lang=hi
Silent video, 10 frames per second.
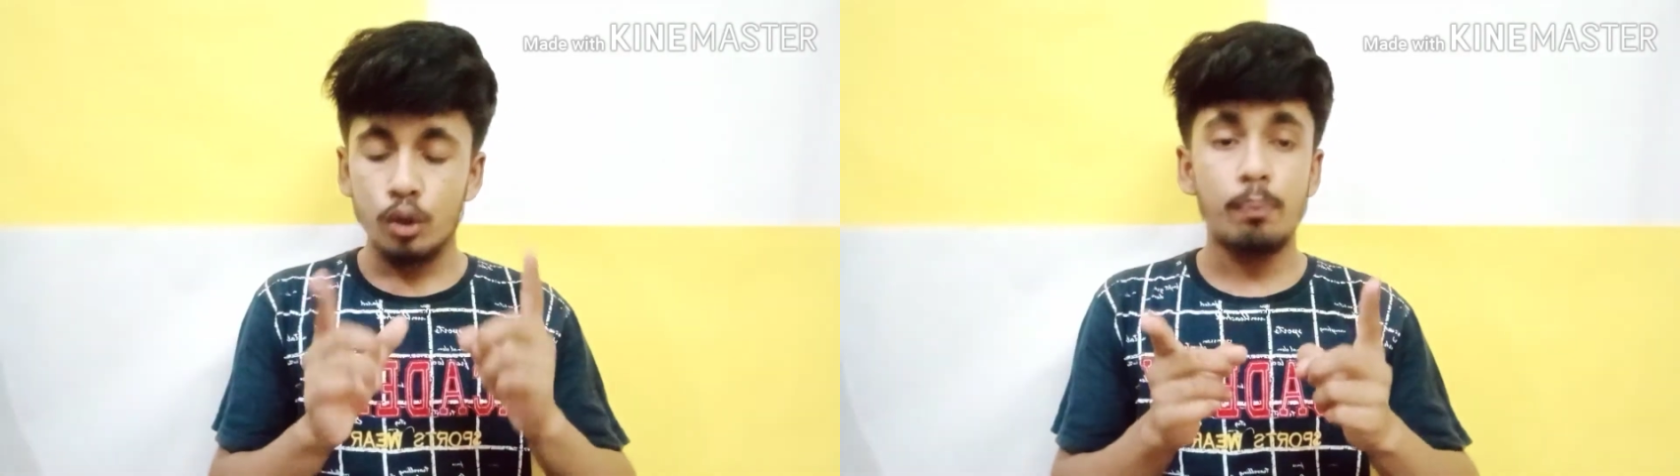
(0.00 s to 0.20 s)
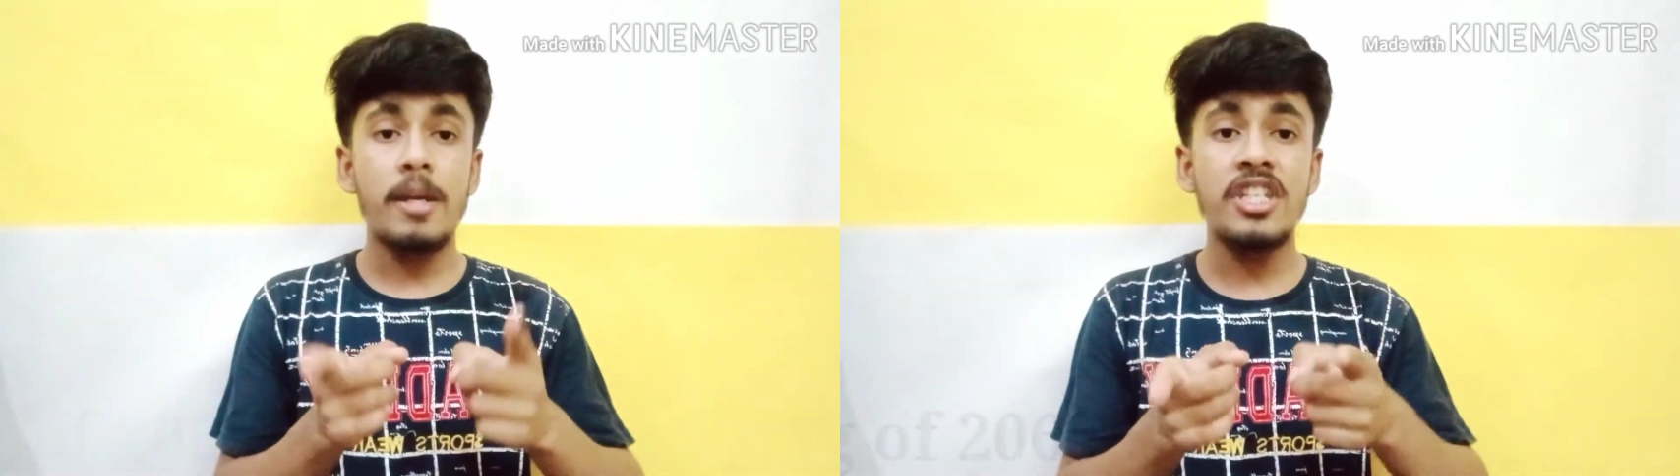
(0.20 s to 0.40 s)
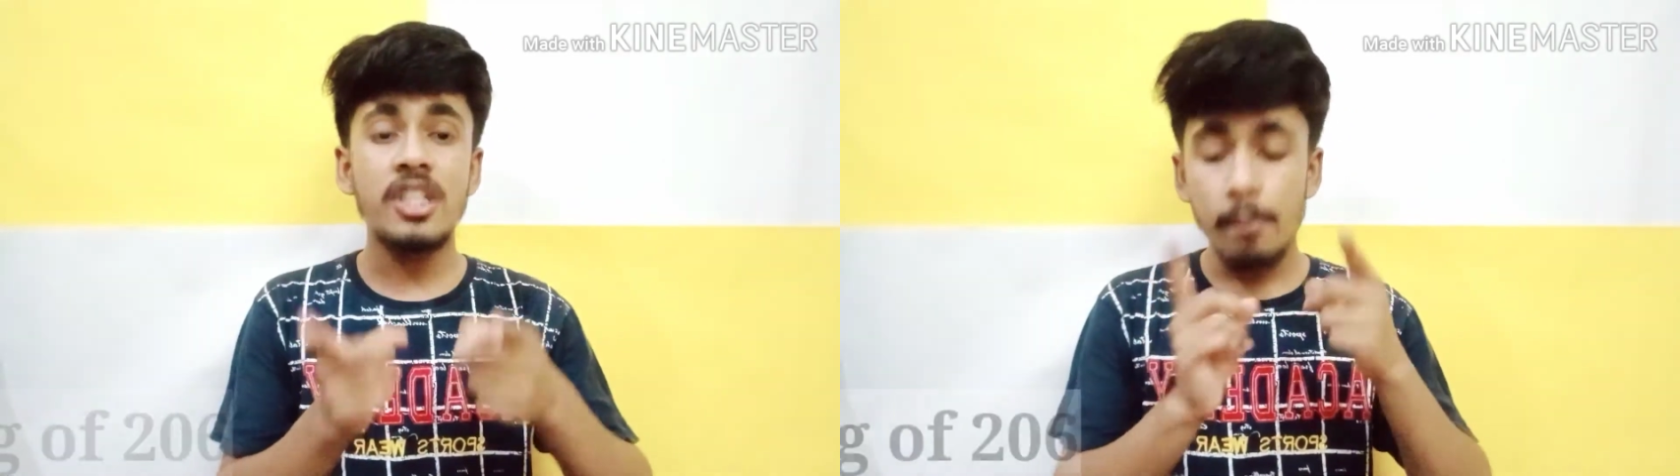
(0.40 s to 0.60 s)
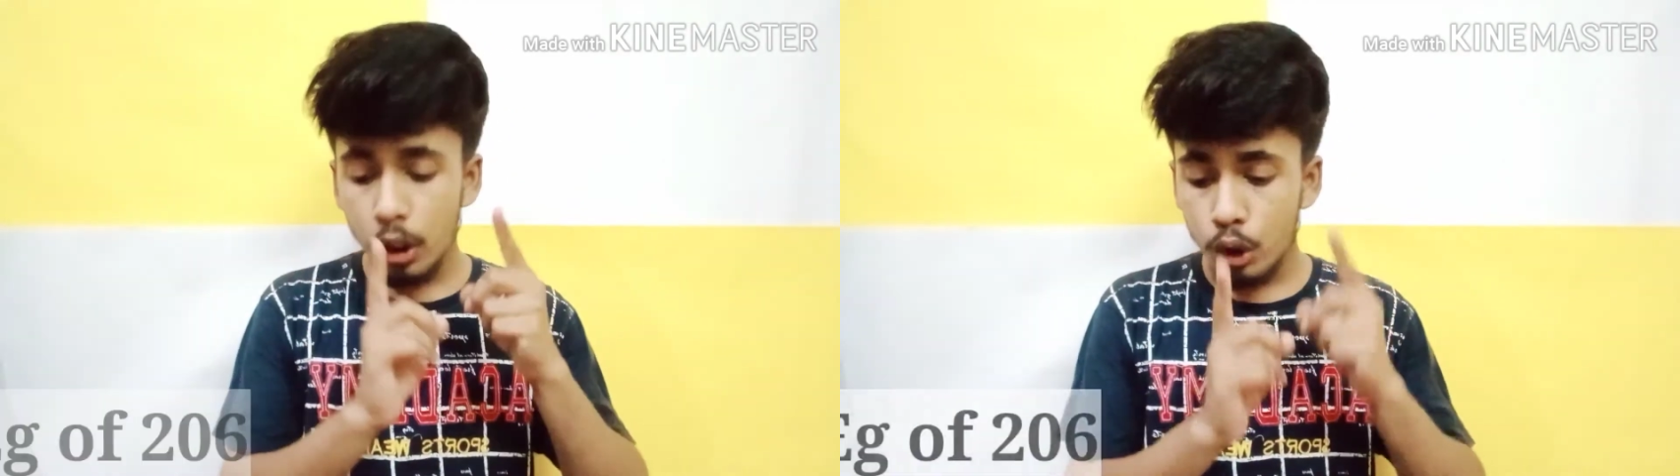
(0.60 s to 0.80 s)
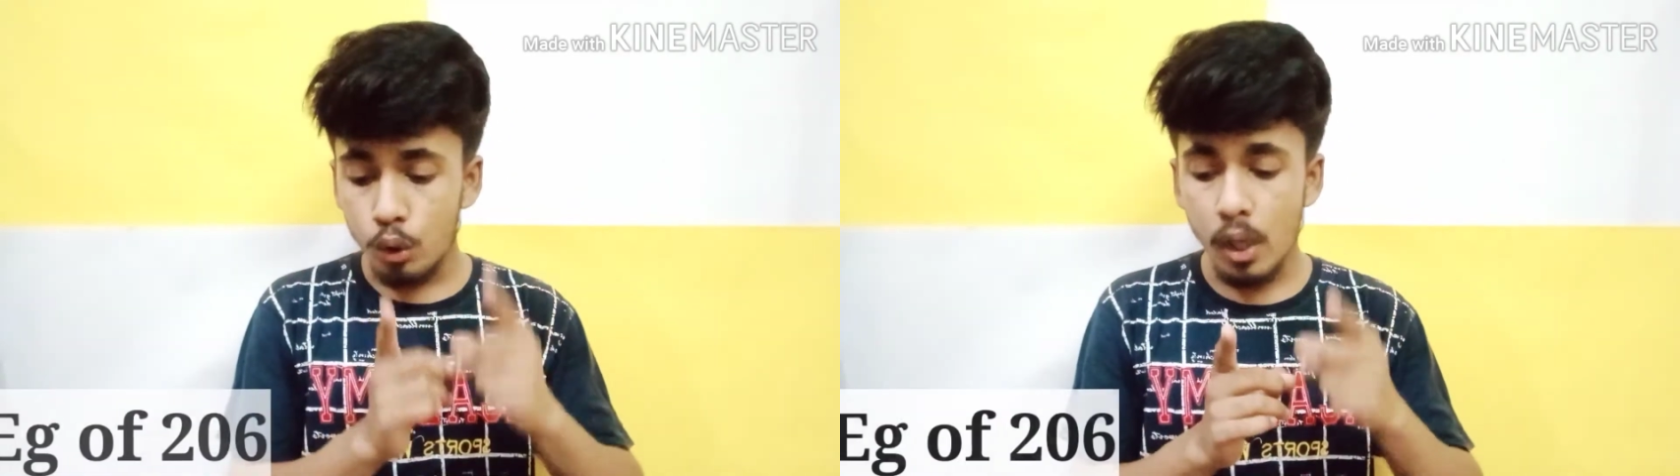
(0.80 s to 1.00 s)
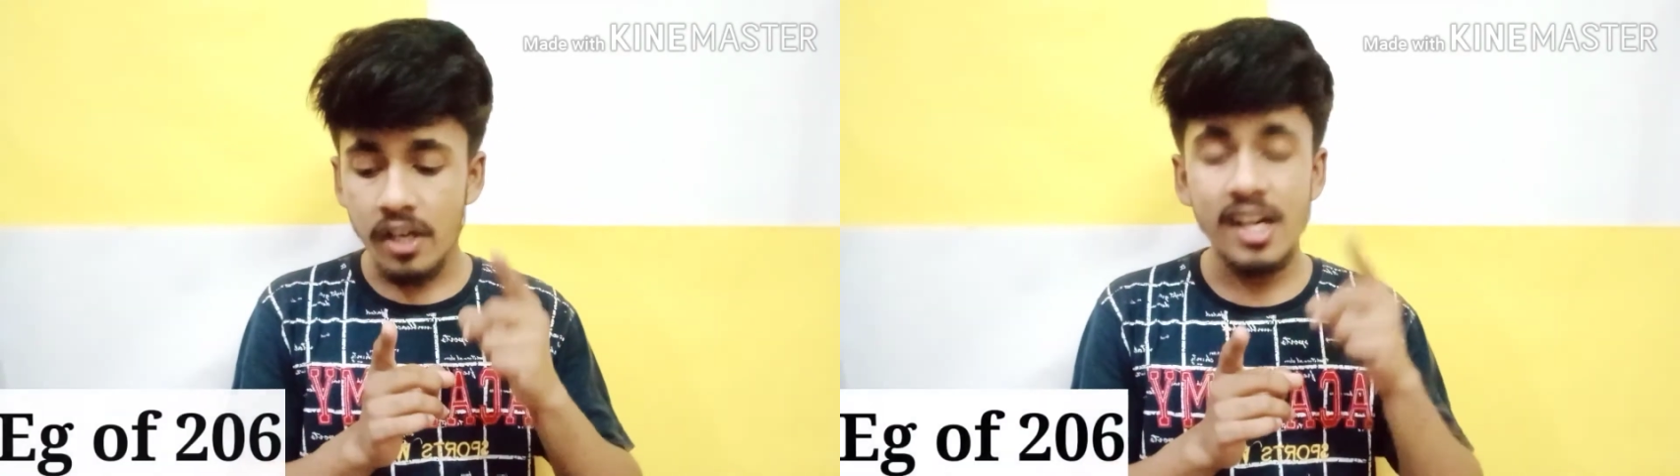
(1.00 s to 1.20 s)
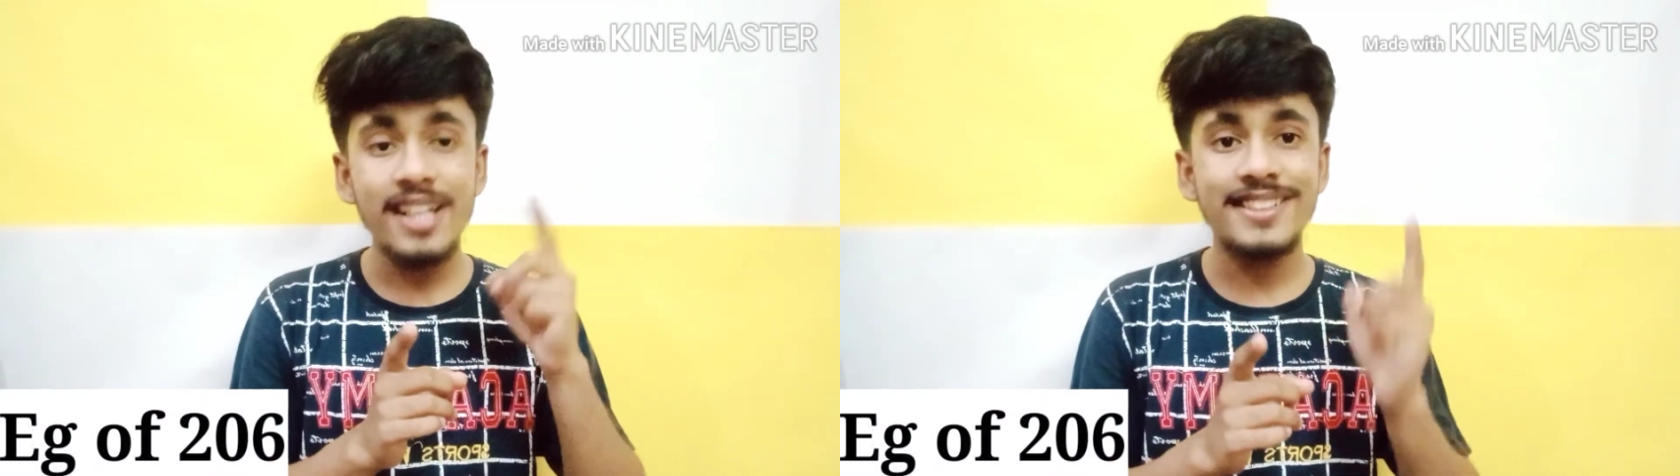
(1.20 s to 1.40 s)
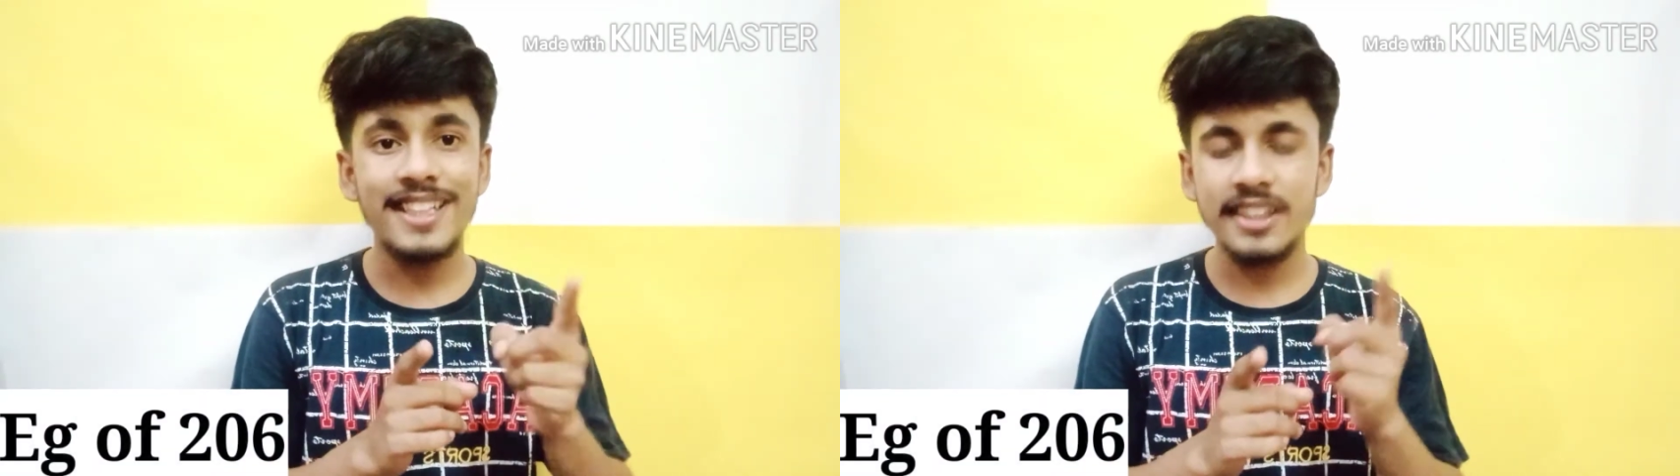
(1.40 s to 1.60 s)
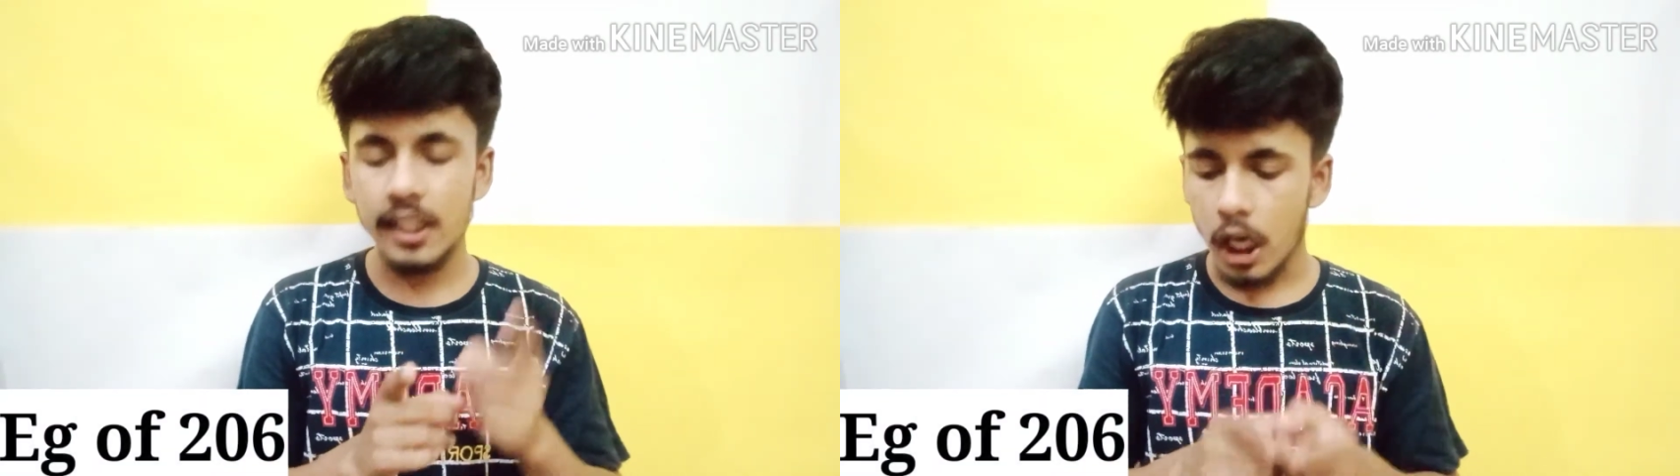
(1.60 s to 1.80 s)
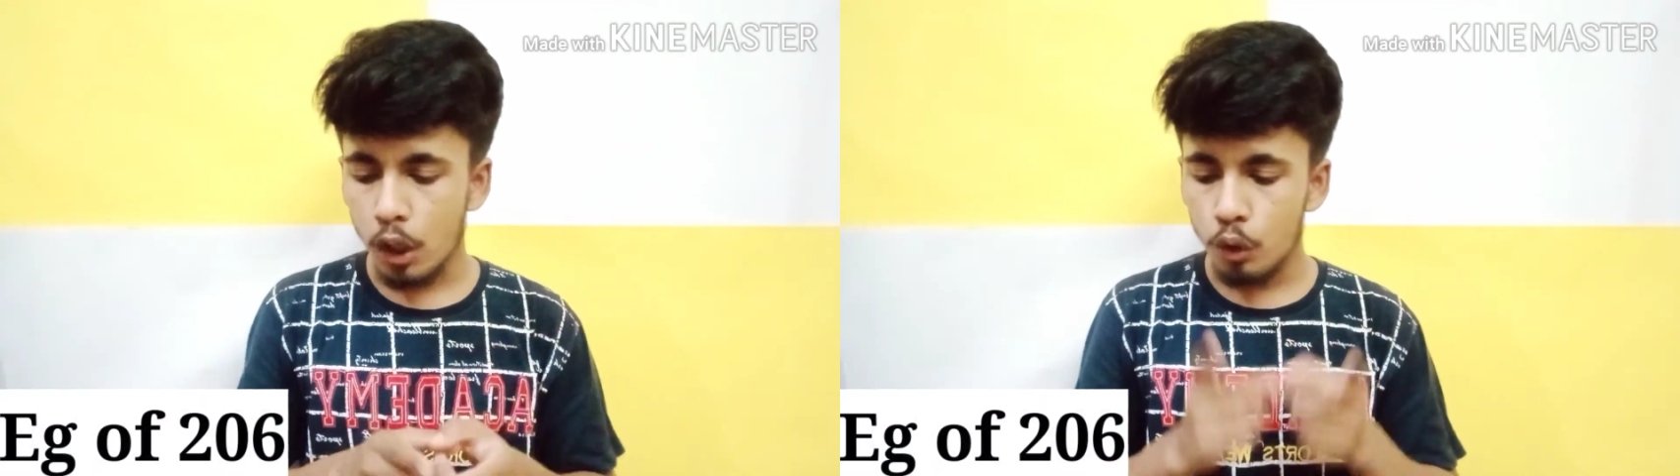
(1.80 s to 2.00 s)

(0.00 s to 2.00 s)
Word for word: पेज नंबर टू निकालो